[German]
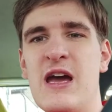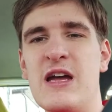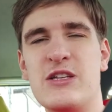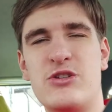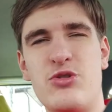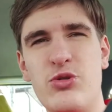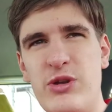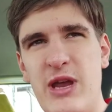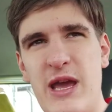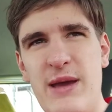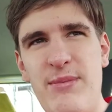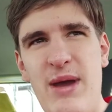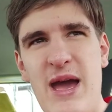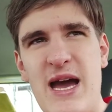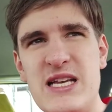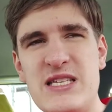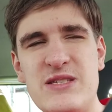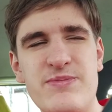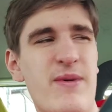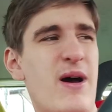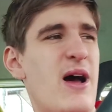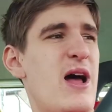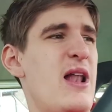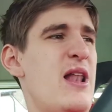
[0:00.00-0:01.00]
Zudem
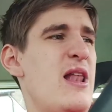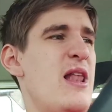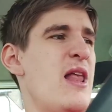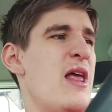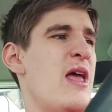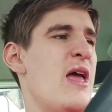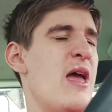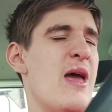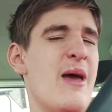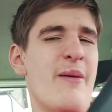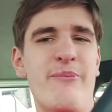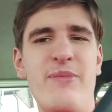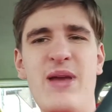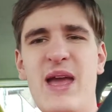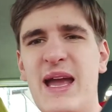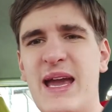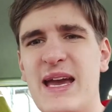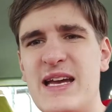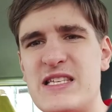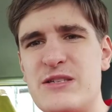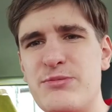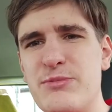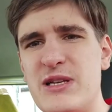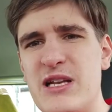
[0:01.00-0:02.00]
erstmal, mir
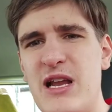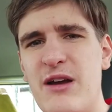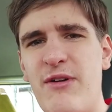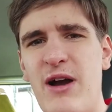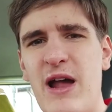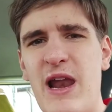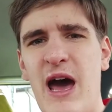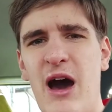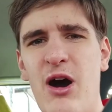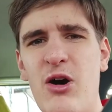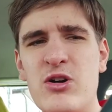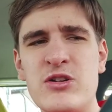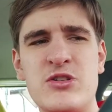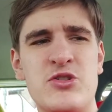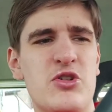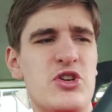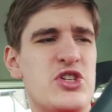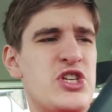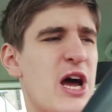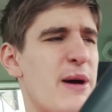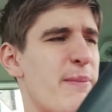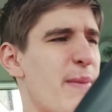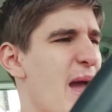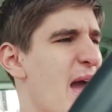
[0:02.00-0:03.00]
geht es mittlerweile auch so.
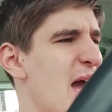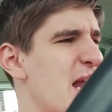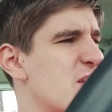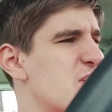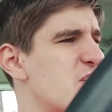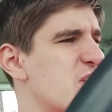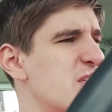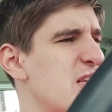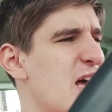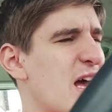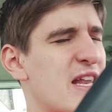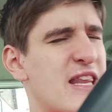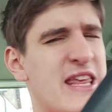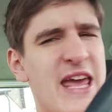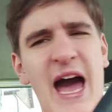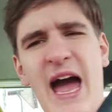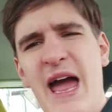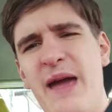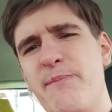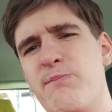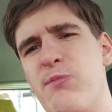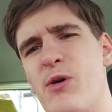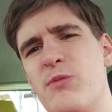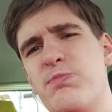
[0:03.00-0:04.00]
Ich habe ehrlich gesagt
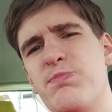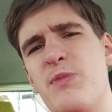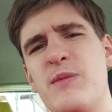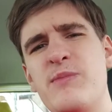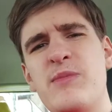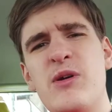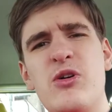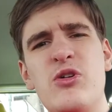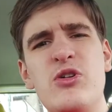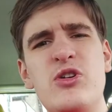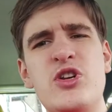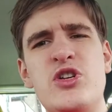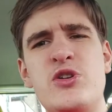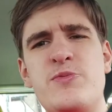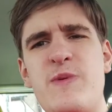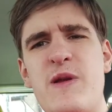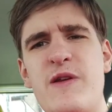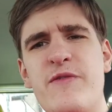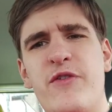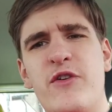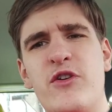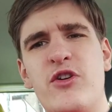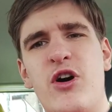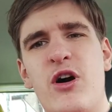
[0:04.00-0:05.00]
keinen Bock mehr, mir irgendein
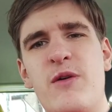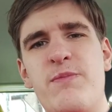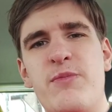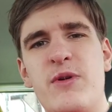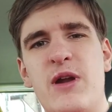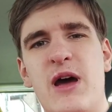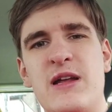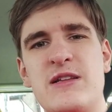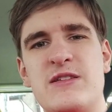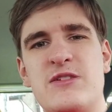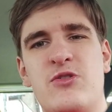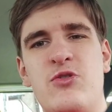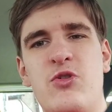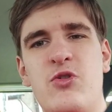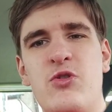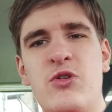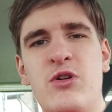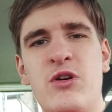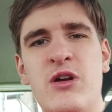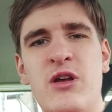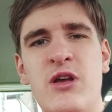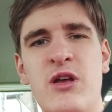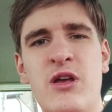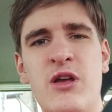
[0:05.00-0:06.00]
Spiel von Dortmund
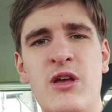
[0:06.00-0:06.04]
anzugucken.